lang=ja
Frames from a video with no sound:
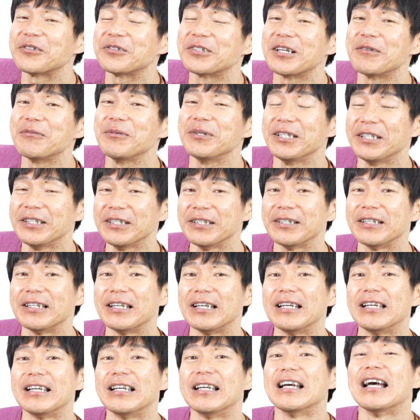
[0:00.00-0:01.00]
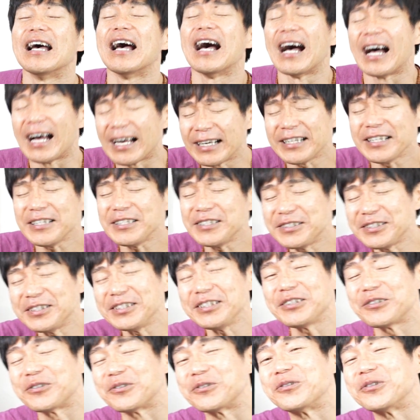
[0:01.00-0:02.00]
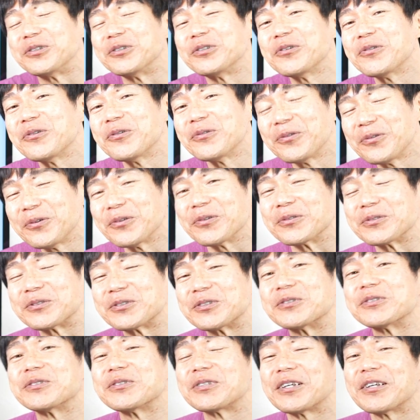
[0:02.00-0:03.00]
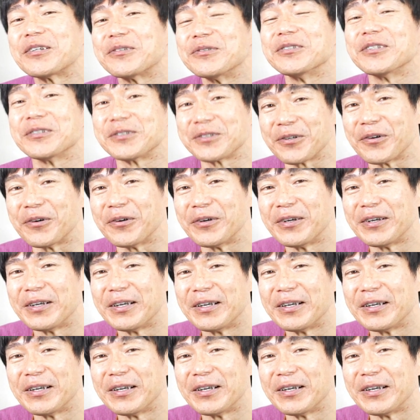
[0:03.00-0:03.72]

るために激しい苦行を続けるんですよ。